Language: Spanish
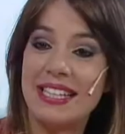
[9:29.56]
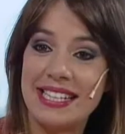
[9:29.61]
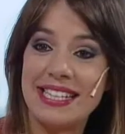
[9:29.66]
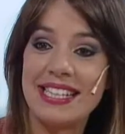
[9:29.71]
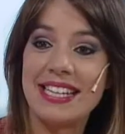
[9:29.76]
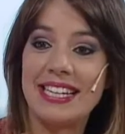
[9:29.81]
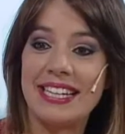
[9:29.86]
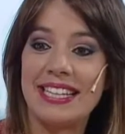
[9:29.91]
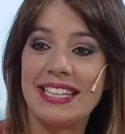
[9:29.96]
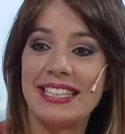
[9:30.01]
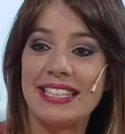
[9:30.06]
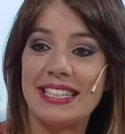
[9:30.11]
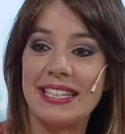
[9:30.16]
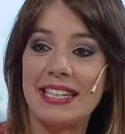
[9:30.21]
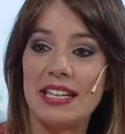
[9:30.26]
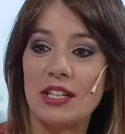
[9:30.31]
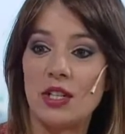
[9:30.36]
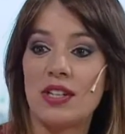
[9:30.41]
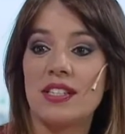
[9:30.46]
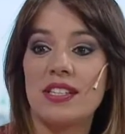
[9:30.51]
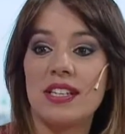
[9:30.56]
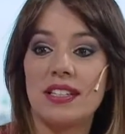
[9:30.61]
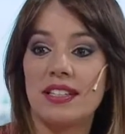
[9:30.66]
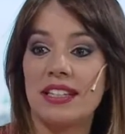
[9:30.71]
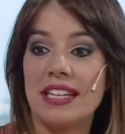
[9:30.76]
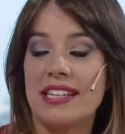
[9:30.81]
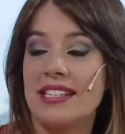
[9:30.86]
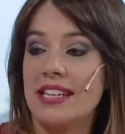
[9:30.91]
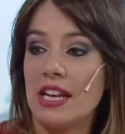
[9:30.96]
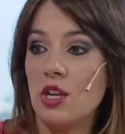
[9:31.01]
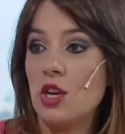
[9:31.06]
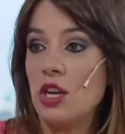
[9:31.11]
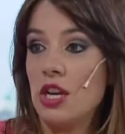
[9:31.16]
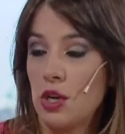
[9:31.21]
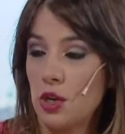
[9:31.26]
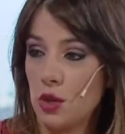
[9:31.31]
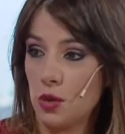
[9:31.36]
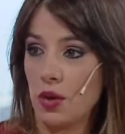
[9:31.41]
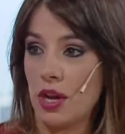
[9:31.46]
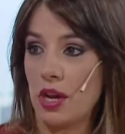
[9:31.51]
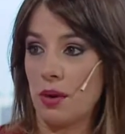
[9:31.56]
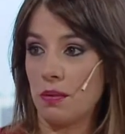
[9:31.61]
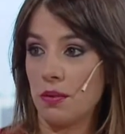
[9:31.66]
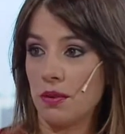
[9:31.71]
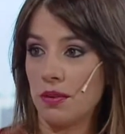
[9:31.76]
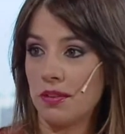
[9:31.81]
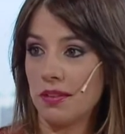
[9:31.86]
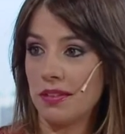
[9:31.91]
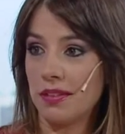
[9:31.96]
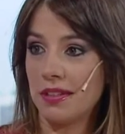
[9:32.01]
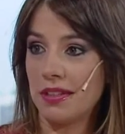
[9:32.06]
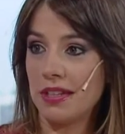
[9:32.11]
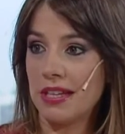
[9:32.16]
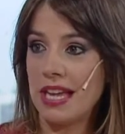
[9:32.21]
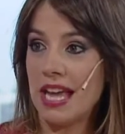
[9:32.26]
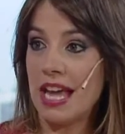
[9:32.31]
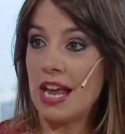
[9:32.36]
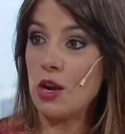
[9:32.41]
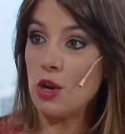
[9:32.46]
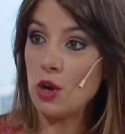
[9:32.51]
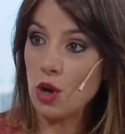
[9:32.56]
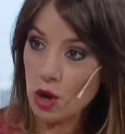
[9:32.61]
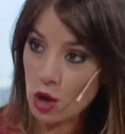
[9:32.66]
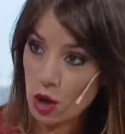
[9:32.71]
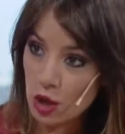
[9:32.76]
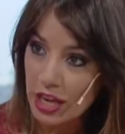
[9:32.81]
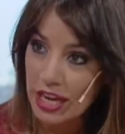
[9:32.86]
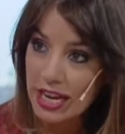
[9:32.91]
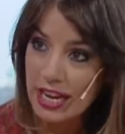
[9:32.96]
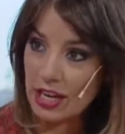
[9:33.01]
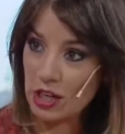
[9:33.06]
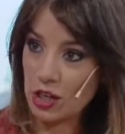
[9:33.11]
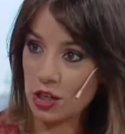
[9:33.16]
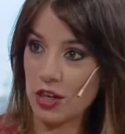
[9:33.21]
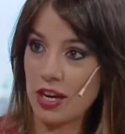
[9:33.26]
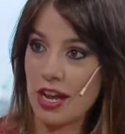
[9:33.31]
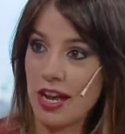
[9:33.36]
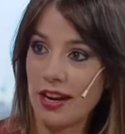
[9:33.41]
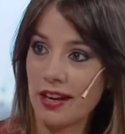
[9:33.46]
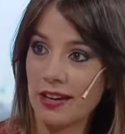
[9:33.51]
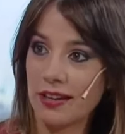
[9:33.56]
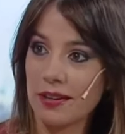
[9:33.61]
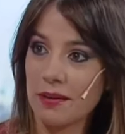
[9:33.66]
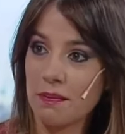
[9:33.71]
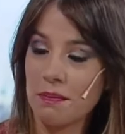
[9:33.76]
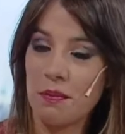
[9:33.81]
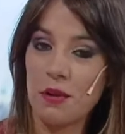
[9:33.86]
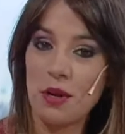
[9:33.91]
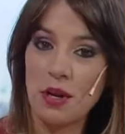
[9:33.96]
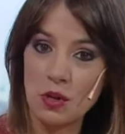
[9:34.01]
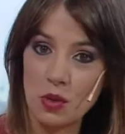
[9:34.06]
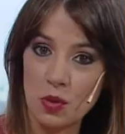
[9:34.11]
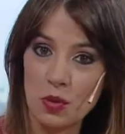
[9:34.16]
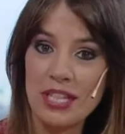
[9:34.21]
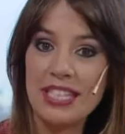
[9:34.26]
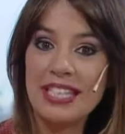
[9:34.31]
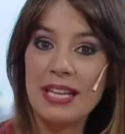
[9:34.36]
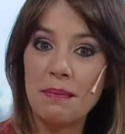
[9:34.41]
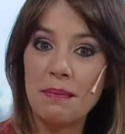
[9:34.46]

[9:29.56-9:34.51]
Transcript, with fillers: dicen, este, yo hace tres años que no duermo. No lo dejan llorar, pero a su vez